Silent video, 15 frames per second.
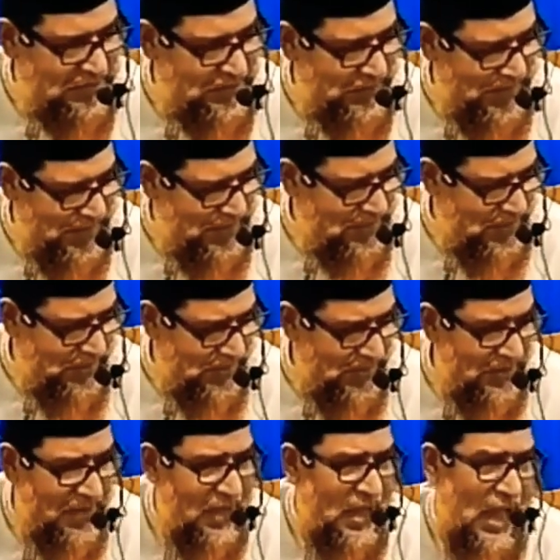কাছে ফিরে যাবে
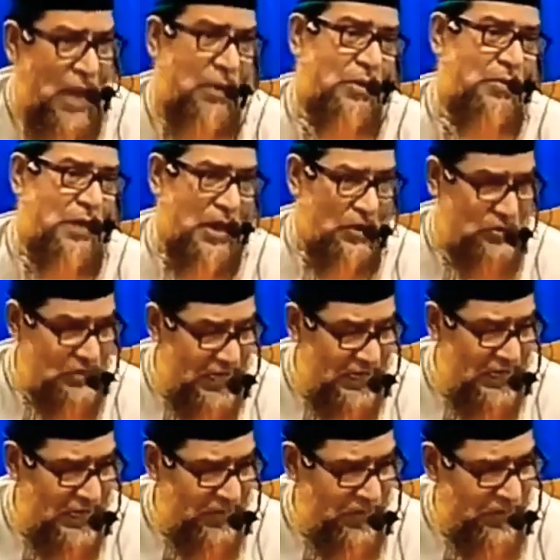এবং ভালো
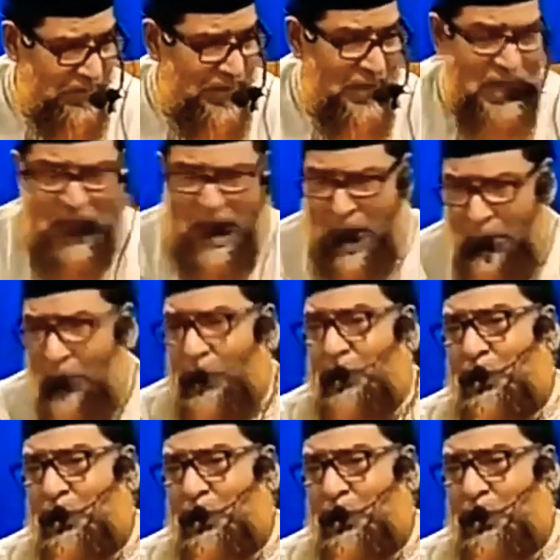চাকরি পাবে এবং